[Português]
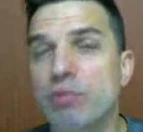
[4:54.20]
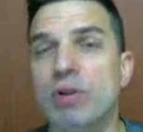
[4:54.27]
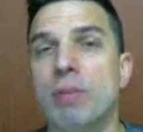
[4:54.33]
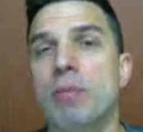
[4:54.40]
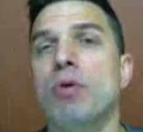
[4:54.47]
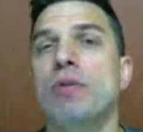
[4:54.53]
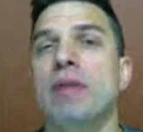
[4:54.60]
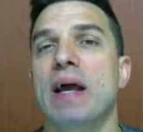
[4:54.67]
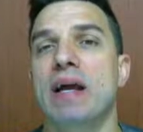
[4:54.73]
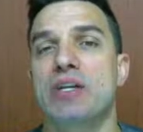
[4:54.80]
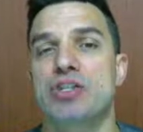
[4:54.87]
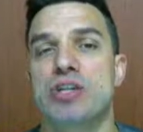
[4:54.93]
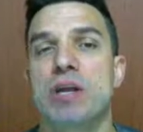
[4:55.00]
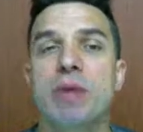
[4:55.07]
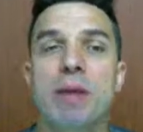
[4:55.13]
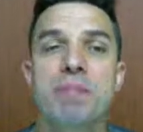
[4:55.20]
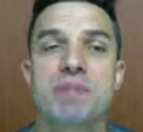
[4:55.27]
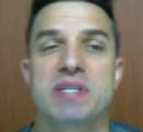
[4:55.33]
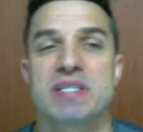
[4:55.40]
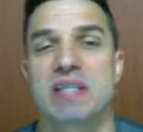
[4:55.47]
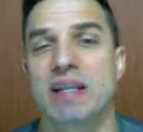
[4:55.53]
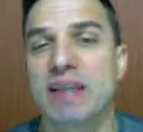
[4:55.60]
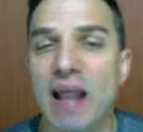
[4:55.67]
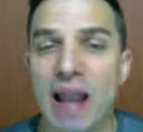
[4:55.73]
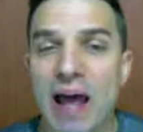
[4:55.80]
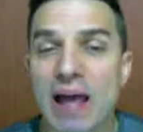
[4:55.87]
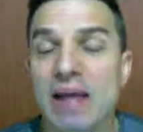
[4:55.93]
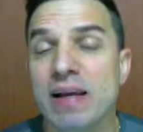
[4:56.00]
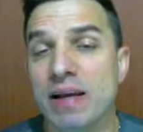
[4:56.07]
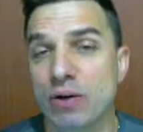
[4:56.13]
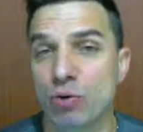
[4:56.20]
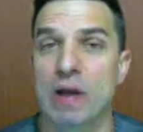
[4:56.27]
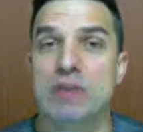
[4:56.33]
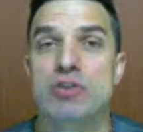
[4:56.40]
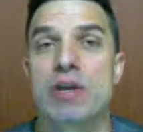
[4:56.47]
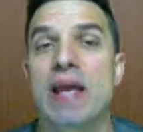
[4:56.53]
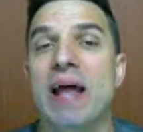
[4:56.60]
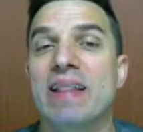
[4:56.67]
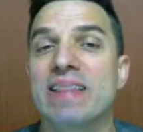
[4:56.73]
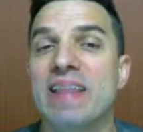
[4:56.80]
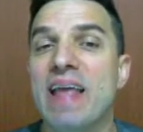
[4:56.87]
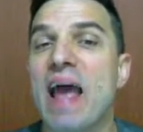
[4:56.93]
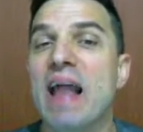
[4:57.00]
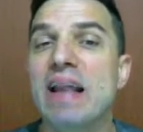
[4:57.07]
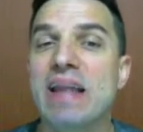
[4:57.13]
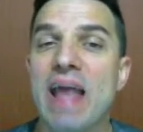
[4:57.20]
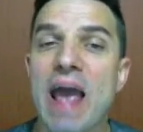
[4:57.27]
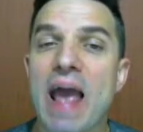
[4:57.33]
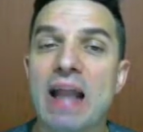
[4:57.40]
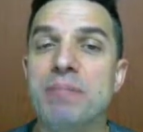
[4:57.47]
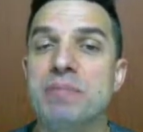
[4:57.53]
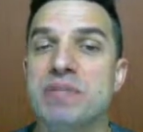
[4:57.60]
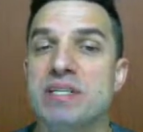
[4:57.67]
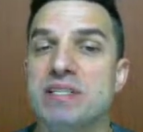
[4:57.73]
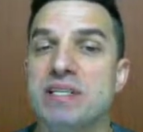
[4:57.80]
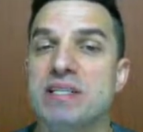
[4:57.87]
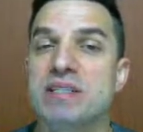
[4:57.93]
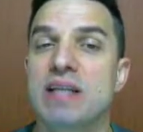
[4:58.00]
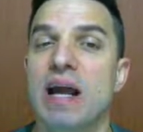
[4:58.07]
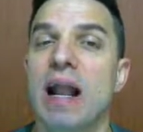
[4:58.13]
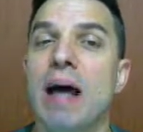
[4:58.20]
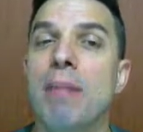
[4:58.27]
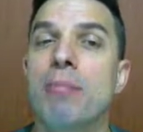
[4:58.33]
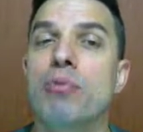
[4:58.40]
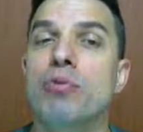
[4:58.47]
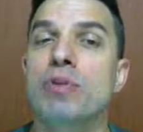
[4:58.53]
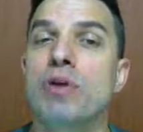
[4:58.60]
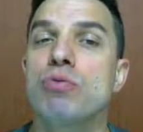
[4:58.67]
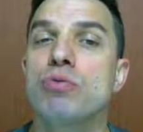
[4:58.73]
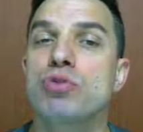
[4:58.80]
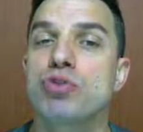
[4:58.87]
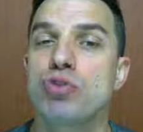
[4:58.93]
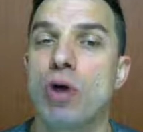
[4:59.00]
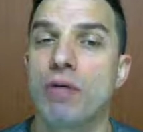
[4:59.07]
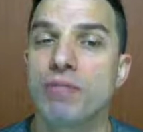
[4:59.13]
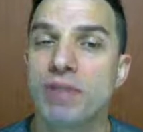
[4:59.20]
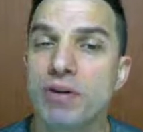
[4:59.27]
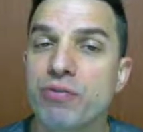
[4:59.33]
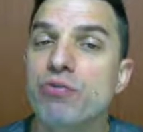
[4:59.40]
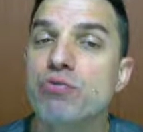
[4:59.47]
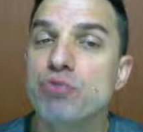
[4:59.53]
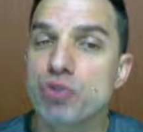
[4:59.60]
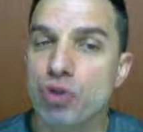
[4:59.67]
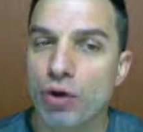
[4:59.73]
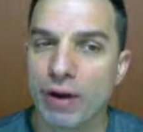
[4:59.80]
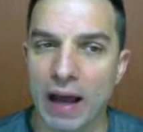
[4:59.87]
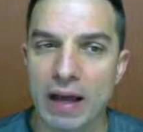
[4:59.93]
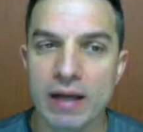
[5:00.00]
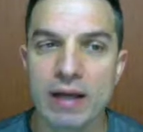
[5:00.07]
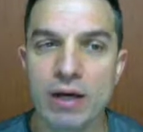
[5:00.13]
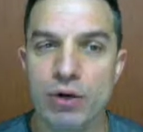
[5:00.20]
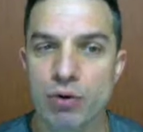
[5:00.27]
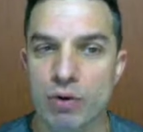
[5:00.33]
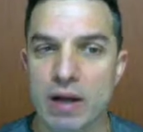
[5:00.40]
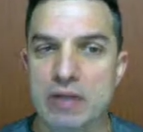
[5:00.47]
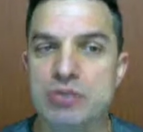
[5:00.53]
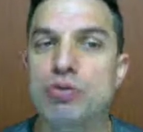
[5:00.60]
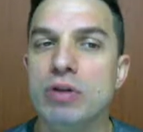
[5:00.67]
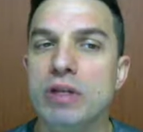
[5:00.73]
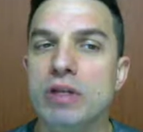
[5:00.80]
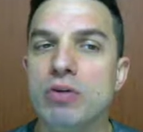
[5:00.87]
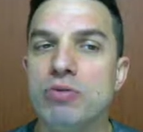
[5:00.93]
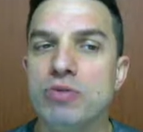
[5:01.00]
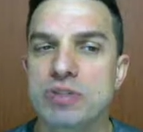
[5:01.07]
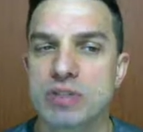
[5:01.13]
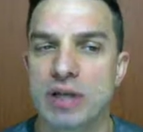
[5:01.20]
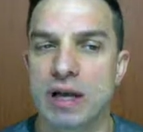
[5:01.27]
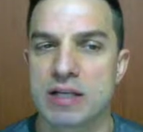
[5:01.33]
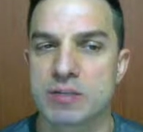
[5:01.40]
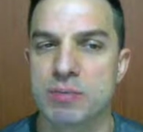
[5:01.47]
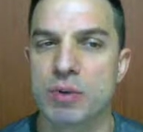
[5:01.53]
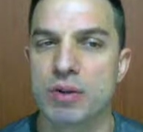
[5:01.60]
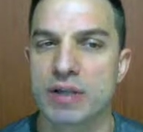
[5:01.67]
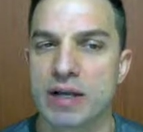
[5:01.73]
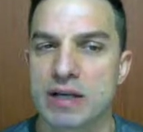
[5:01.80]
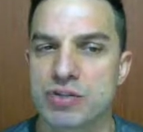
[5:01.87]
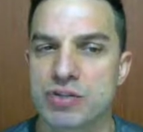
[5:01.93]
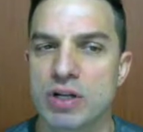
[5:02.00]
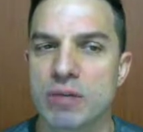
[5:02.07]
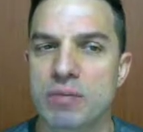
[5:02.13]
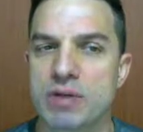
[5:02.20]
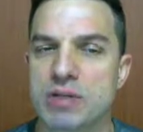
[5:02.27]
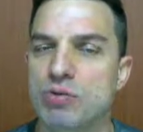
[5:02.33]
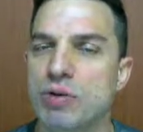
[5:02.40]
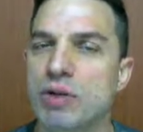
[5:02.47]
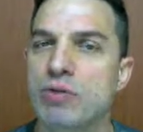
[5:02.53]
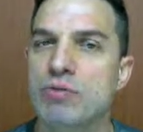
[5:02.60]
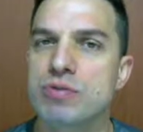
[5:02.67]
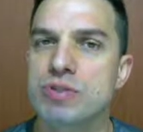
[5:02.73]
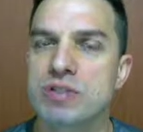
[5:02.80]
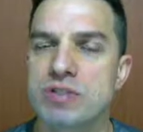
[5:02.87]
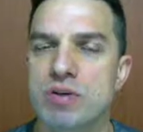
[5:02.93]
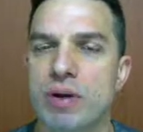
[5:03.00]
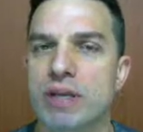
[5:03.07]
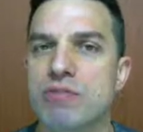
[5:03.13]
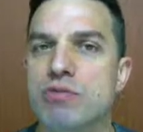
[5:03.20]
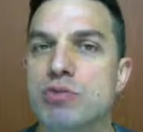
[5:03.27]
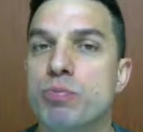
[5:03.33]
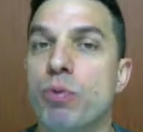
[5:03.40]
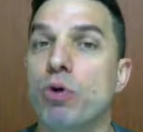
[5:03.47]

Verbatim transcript: da biblioteca dinâmica precisa estar tá lá. No caso aí, a DLL precisa estar lá para o teu software funcionar. No caso do Linux, as bibliotecas dinâmicas do Linux são arquivos